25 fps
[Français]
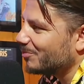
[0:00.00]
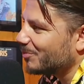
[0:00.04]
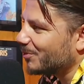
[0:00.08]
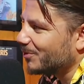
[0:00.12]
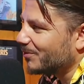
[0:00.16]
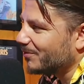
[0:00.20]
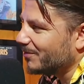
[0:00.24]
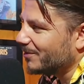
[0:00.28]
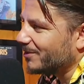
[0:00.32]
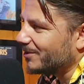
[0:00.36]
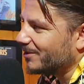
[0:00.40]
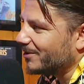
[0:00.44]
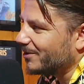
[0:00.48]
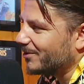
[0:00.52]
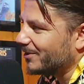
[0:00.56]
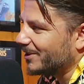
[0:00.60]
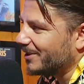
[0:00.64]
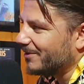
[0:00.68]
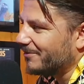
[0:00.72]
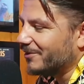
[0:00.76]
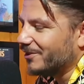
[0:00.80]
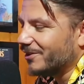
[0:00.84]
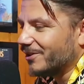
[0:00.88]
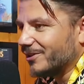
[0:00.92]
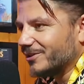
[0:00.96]
pauvre
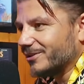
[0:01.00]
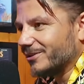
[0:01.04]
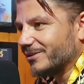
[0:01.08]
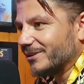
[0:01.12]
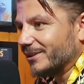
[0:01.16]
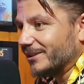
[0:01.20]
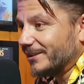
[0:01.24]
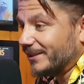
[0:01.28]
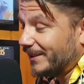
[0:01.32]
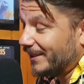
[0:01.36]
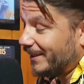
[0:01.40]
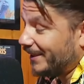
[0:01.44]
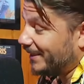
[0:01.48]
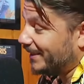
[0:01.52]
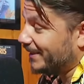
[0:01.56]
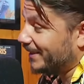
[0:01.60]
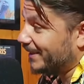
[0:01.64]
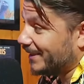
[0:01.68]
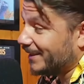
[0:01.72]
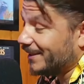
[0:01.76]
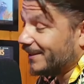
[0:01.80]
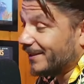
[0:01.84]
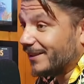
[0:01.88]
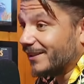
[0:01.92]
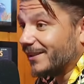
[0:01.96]
Oliver, tu vois. Et
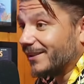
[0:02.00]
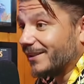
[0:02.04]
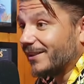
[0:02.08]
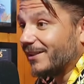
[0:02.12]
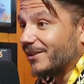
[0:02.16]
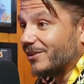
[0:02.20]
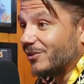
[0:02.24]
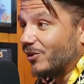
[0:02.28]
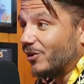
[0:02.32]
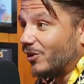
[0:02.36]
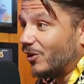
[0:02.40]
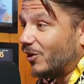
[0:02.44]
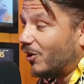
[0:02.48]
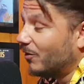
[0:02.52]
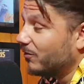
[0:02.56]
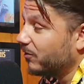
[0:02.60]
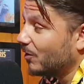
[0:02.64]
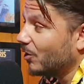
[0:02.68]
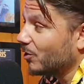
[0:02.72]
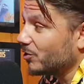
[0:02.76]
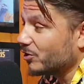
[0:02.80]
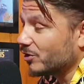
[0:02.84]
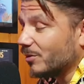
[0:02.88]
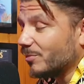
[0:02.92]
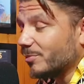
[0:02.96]
qu'il l'a écrit en,
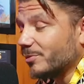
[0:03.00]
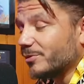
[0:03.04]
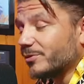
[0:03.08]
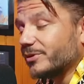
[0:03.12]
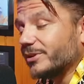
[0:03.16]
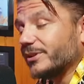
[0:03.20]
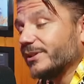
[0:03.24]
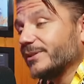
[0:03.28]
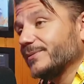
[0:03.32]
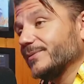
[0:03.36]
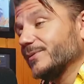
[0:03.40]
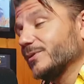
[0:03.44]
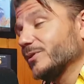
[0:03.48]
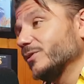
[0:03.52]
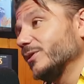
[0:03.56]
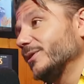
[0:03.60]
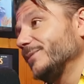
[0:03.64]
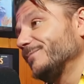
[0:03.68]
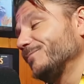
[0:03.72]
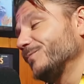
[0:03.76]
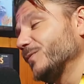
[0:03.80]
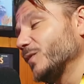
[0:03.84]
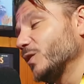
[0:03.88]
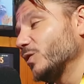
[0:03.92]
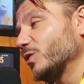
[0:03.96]
France en plus, hein, tu vois.
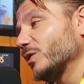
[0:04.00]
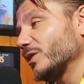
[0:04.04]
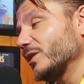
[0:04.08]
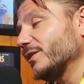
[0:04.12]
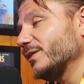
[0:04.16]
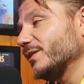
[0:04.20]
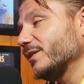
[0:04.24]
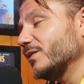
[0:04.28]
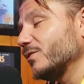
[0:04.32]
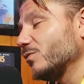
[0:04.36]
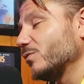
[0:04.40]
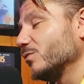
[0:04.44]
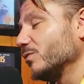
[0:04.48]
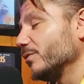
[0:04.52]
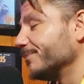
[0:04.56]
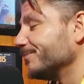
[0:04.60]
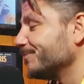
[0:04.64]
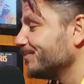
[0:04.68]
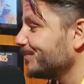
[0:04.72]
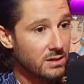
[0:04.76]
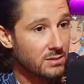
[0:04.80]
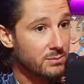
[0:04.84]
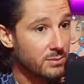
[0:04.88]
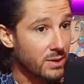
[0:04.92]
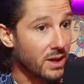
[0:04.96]
Mm. Donc ça, c'est cool.
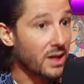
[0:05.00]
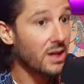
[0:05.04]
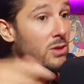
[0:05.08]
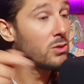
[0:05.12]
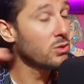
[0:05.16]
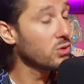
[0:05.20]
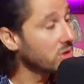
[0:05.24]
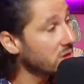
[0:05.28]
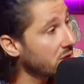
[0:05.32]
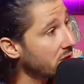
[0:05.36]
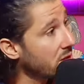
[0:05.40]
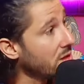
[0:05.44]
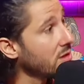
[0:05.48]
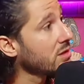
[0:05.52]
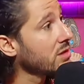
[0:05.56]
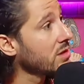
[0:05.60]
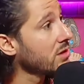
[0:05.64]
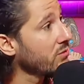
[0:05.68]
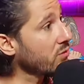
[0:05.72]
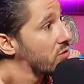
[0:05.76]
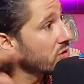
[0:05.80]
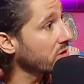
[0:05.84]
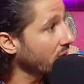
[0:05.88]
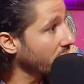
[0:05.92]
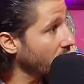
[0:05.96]
Mais aussi, ce qu'il
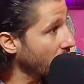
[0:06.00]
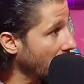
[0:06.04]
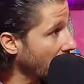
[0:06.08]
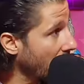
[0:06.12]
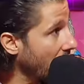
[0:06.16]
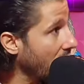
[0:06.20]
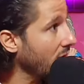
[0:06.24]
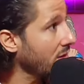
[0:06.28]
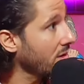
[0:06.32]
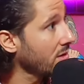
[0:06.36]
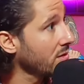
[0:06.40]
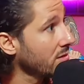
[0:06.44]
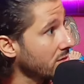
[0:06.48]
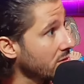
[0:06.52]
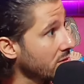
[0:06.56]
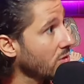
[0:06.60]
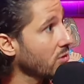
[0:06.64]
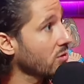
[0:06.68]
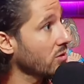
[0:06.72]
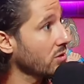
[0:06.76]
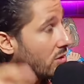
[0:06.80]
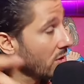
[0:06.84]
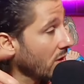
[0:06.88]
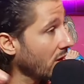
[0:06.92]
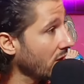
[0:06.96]
faut savoir, donc
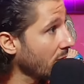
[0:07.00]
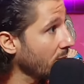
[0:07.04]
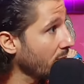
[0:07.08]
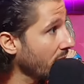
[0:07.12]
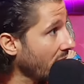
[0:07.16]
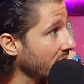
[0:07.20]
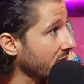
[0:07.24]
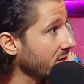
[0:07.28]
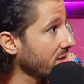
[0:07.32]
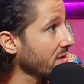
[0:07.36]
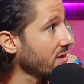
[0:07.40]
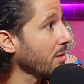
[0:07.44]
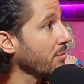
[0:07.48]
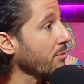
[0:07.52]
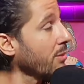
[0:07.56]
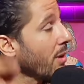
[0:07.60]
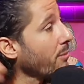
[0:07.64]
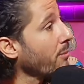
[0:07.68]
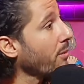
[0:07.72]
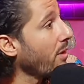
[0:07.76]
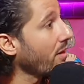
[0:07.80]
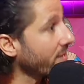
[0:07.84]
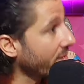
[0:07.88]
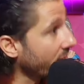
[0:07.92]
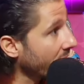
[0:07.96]
à la base, c'était pas
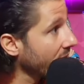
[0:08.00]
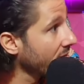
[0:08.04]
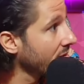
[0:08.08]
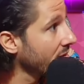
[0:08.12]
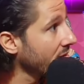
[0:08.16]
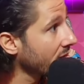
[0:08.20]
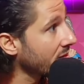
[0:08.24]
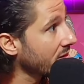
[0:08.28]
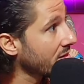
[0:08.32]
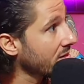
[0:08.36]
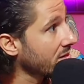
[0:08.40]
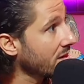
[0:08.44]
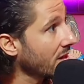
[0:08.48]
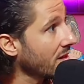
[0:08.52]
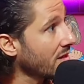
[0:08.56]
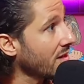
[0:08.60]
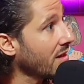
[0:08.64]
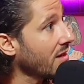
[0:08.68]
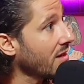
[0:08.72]
Brian hein, qui était à la